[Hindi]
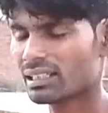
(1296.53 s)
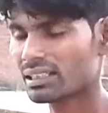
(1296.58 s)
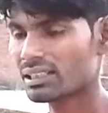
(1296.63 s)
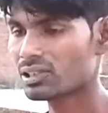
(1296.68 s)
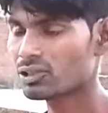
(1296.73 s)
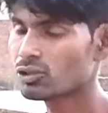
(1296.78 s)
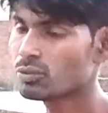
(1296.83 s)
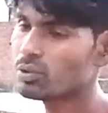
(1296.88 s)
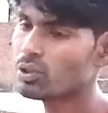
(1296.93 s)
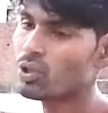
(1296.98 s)
गलती
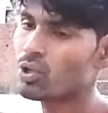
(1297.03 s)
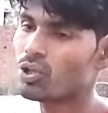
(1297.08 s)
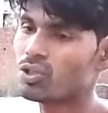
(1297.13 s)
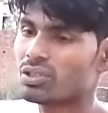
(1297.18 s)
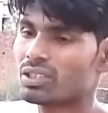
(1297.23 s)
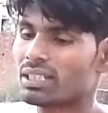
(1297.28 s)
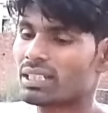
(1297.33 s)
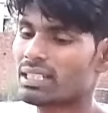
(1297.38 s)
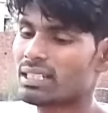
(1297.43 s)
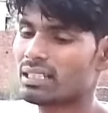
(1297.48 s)
तुम लोगों
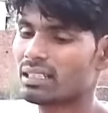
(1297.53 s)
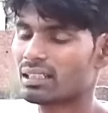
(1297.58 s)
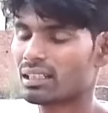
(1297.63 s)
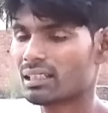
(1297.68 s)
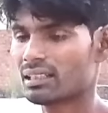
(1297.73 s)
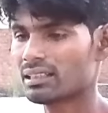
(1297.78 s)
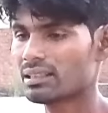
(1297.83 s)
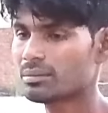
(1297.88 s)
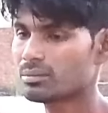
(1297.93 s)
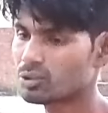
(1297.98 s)
से नहीं
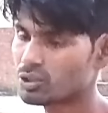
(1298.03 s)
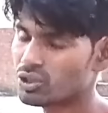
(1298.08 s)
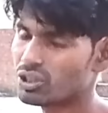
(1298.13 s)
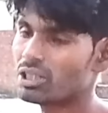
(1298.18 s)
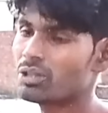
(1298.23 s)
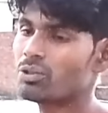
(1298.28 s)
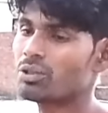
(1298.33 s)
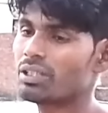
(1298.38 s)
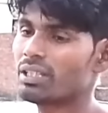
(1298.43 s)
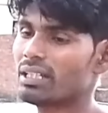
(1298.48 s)
गलती मुझसे
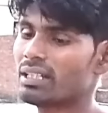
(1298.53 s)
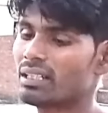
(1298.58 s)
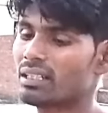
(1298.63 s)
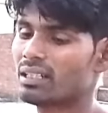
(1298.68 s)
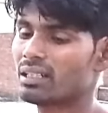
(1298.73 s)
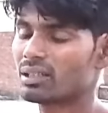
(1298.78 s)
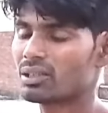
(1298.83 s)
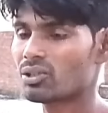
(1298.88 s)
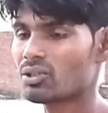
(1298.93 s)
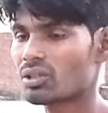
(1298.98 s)
हुई है
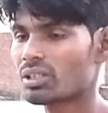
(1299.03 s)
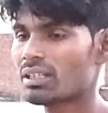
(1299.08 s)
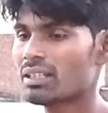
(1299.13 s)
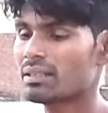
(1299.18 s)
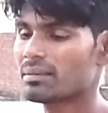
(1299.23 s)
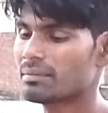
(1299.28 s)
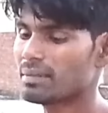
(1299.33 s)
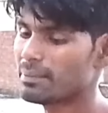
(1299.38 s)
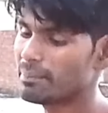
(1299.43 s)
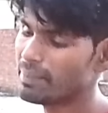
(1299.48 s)
क्योंकि
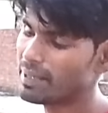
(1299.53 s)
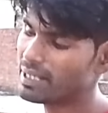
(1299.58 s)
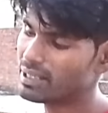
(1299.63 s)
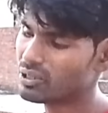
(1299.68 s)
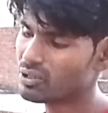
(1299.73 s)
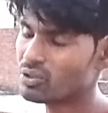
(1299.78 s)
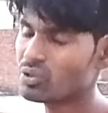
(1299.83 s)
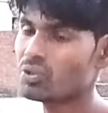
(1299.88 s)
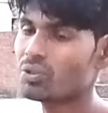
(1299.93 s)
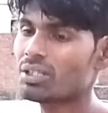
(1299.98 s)
मैं
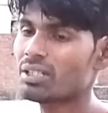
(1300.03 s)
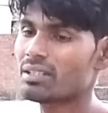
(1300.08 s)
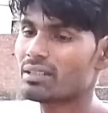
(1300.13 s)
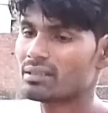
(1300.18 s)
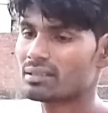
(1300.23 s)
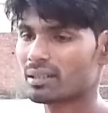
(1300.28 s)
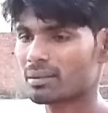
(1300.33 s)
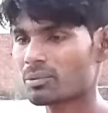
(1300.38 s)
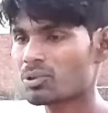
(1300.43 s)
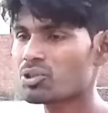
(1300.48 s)
पैसों को ही
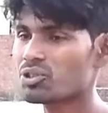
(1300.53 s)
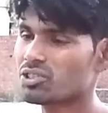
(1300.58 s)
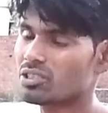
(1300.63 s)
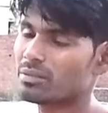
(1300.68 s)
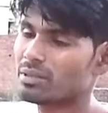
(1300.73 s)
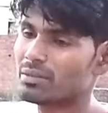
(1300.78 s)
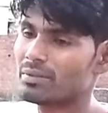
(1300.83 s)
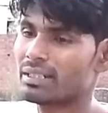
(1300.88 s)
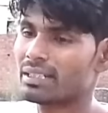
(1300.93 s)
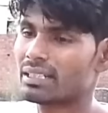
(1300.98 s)
सब कुछ
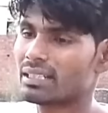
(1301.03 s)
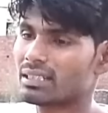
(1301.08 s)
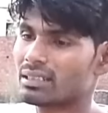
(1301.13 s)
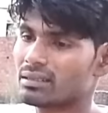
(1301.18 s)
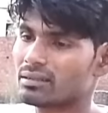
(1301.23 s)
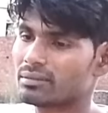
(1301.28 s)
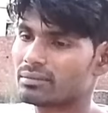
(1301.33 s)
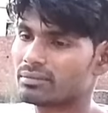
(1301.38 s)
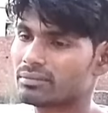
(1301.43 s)
समझ बैठा